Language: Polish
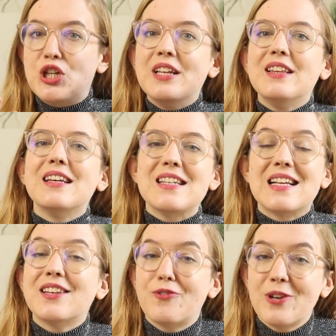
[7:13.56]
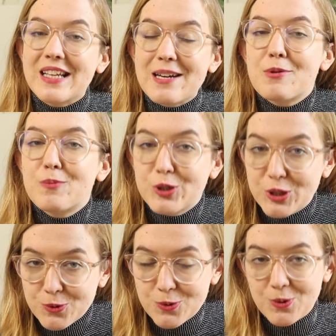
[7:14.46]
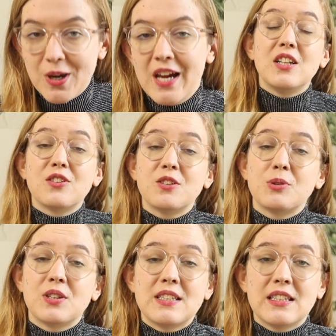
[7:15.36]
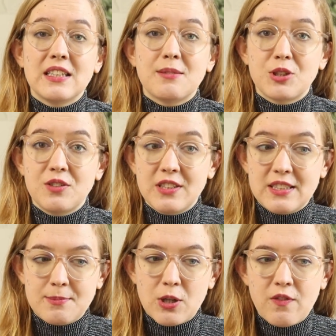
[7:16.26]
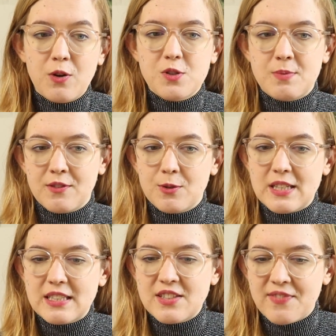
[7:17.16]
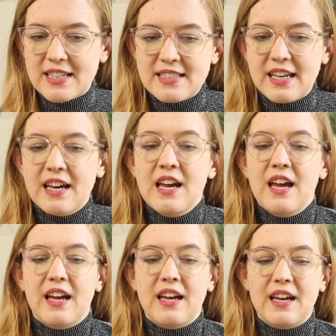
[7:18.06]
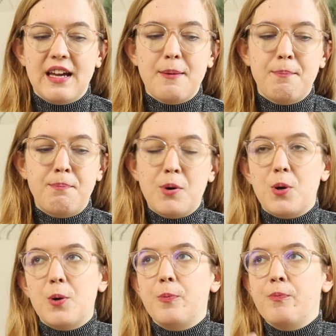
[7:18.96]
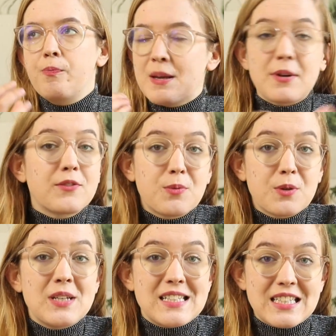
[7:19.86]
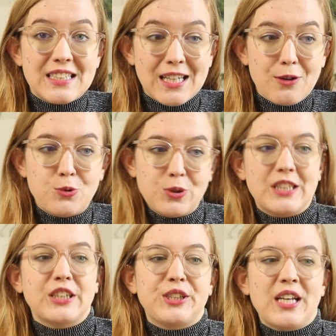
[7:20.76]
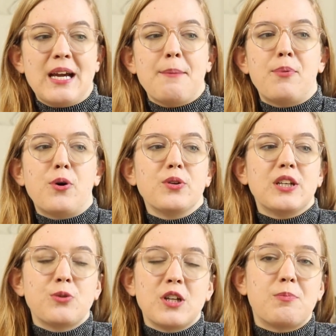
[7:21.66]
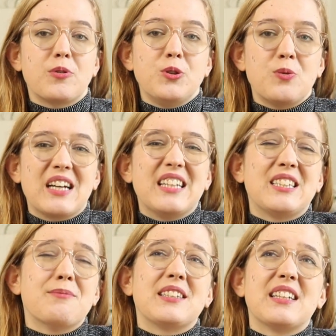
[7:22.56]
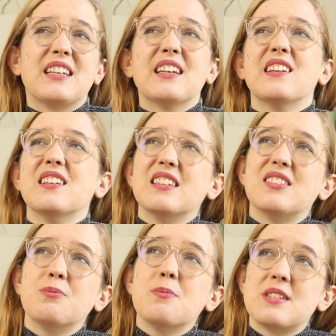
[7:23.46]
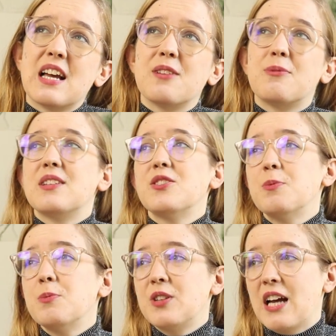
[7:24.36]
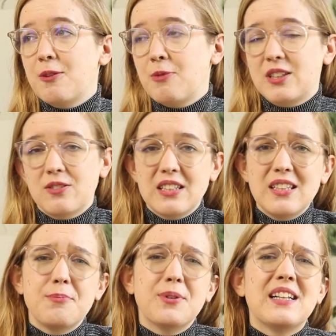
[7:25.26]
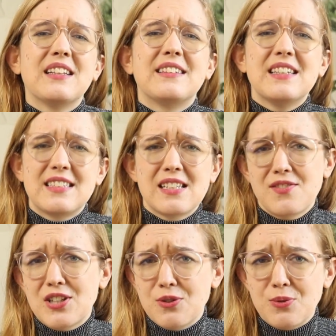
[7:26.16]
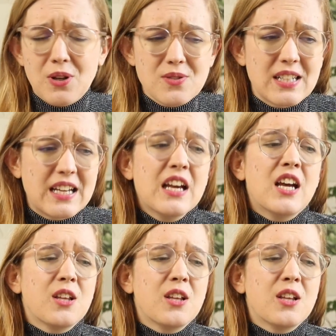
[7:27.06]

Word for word: czynnik zadowolenia po posiłku, czyli to, żeby to jedzenie nam rzeczywiście smakowało, sprawiało satysfakcję, e, bo najprawdopodobniej znasz takie uczucie, że po niektórych posiłkach jeszcze masz takie, a coś bym zjadła, coś bym dojadła, że one nie były dla nas ani satysfakcjonujące,